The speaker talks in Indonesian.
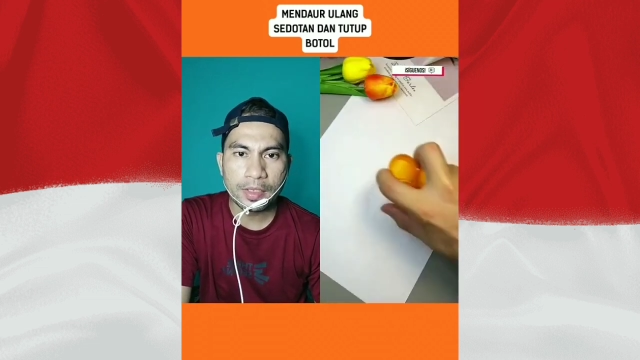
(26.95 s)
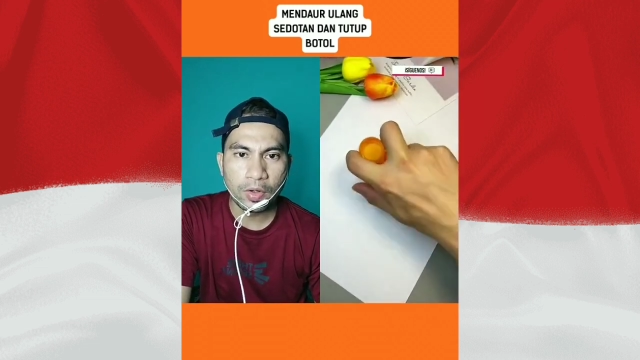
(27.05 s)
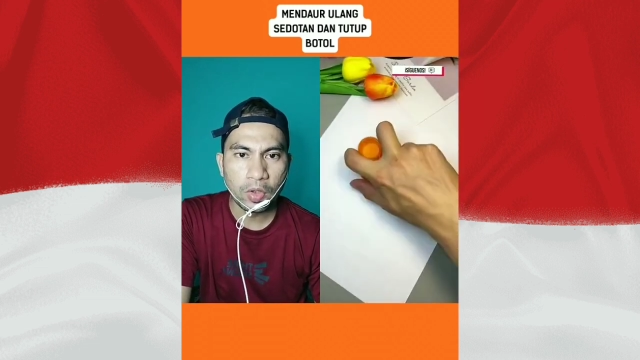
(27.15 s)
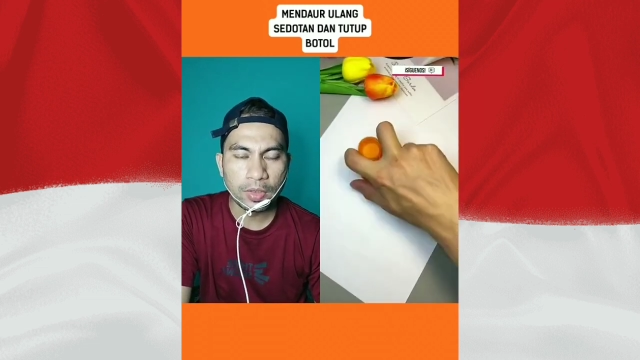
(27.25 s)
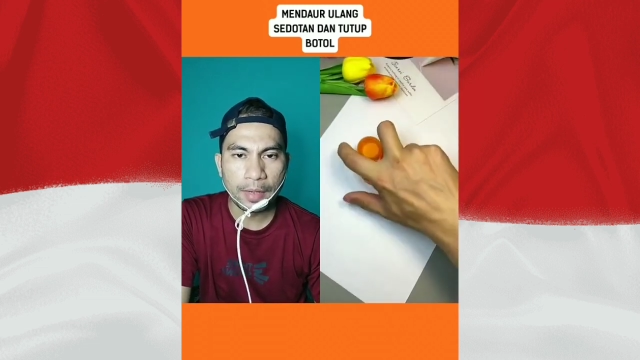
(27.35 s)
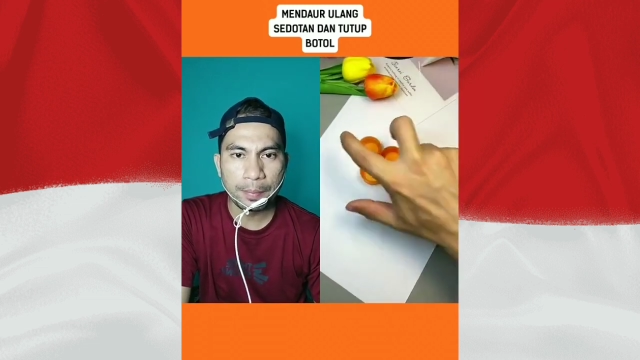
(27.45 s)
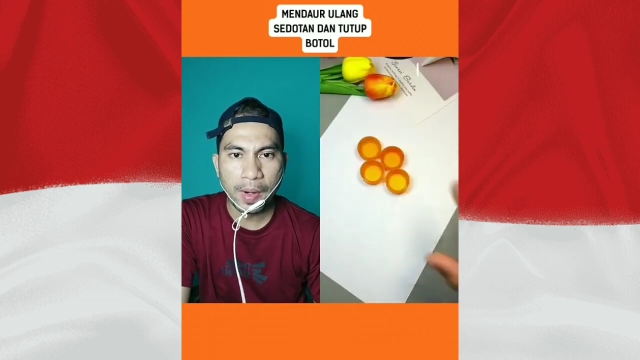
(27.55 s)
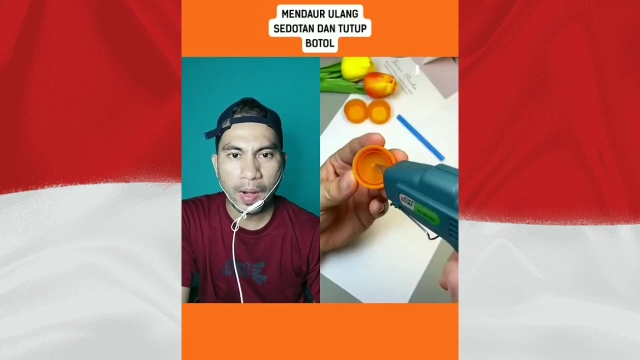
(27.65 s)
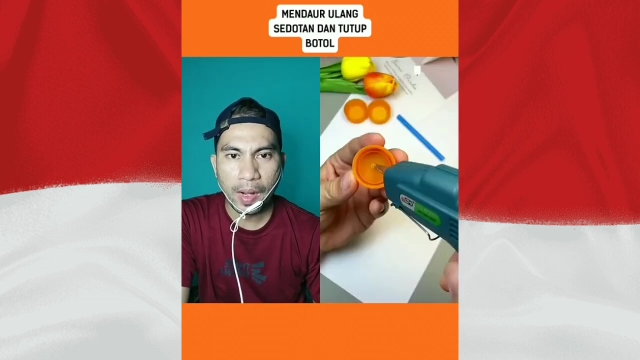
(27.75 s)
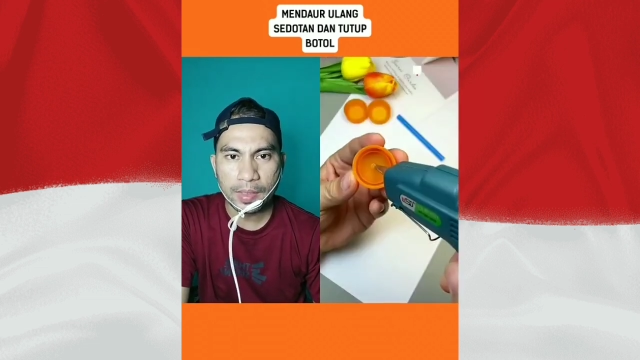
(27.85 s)
sedotan
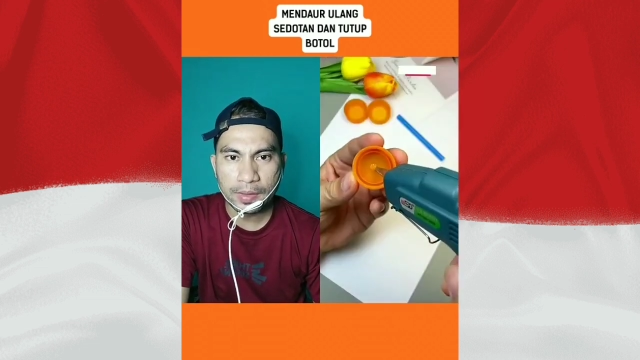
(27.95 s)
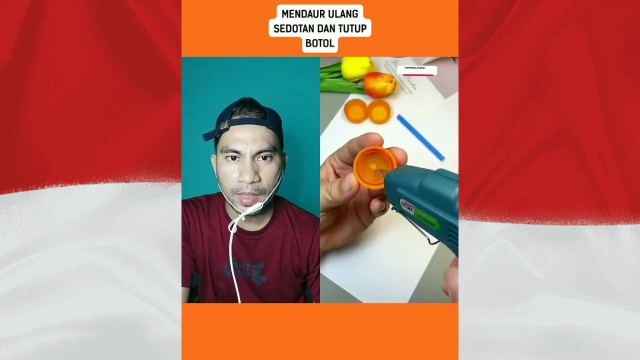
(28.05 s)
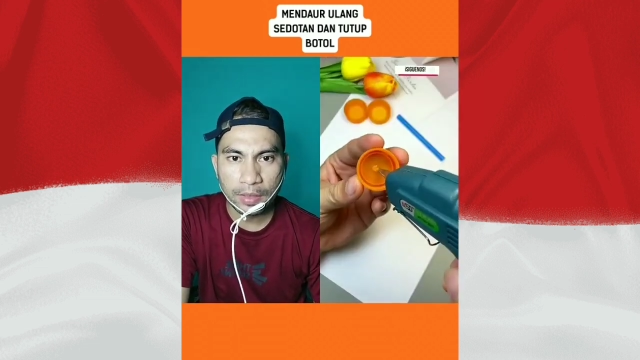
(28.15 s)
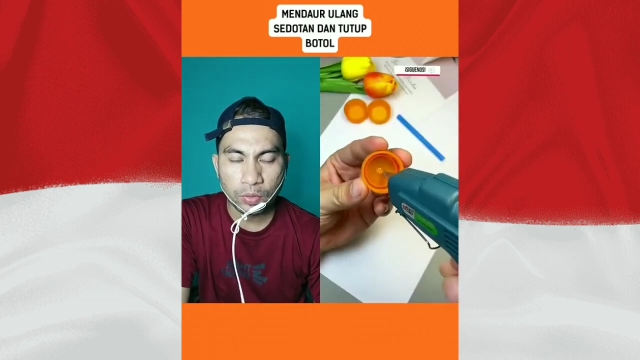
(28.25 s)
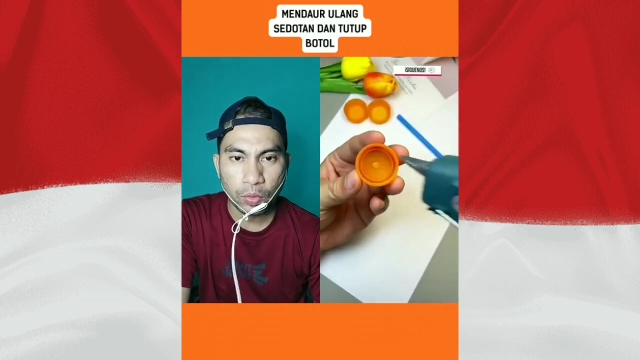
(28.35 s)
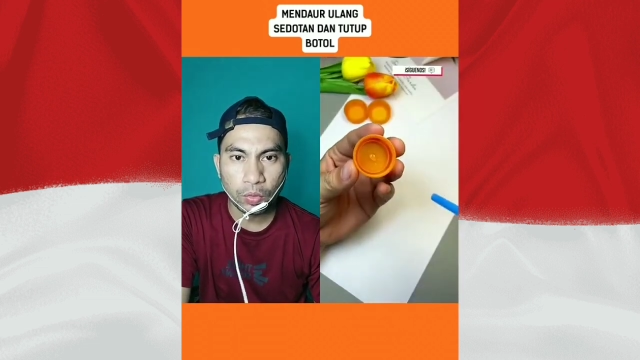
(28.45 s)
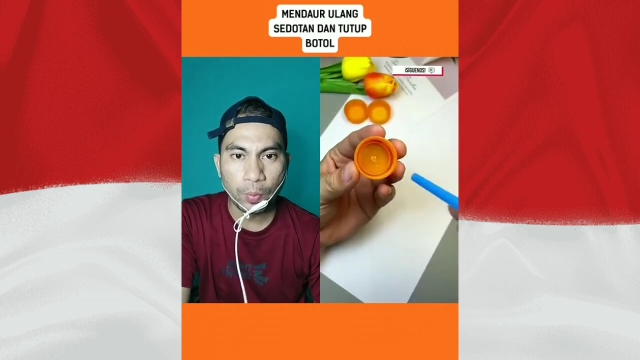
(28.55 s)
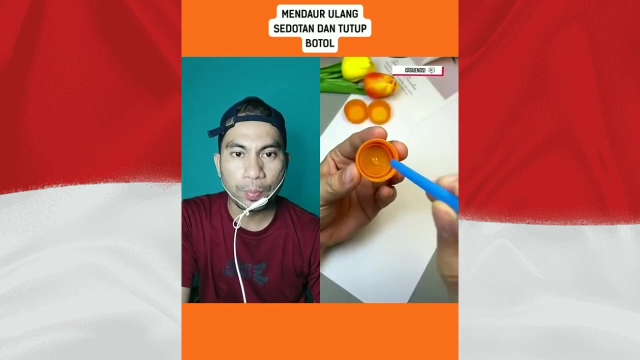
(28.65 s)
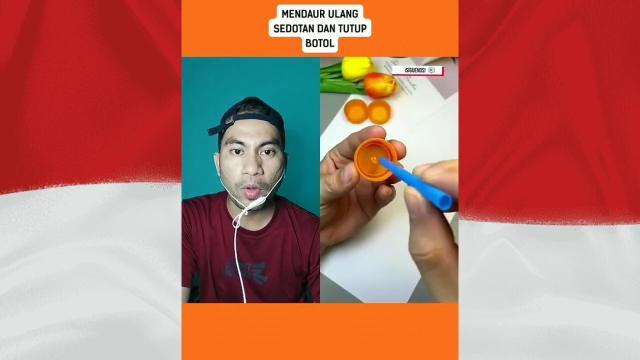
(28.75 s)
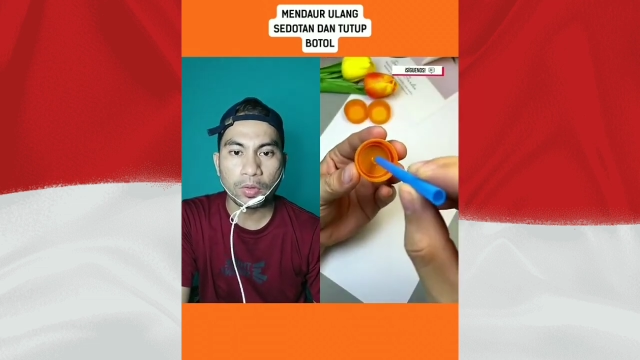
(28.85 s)
bekas dan
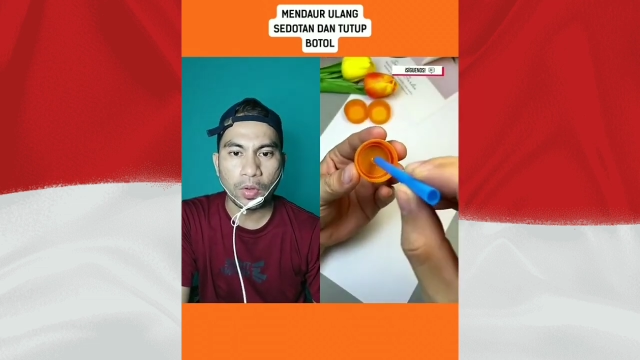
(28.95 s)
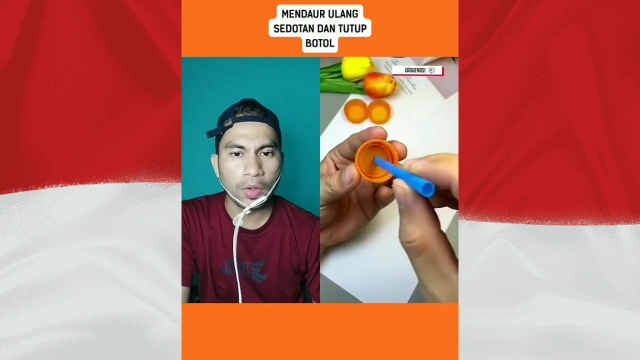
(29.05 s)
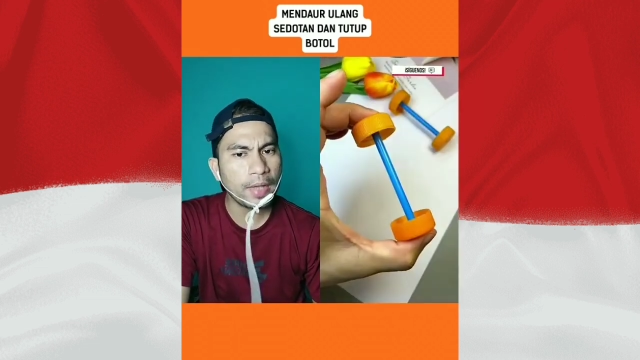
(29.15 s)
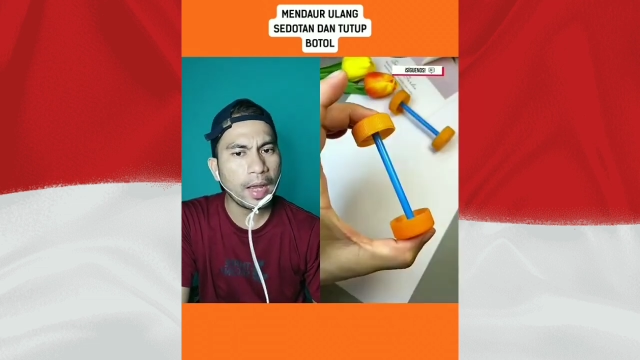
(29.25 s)
tutup botol,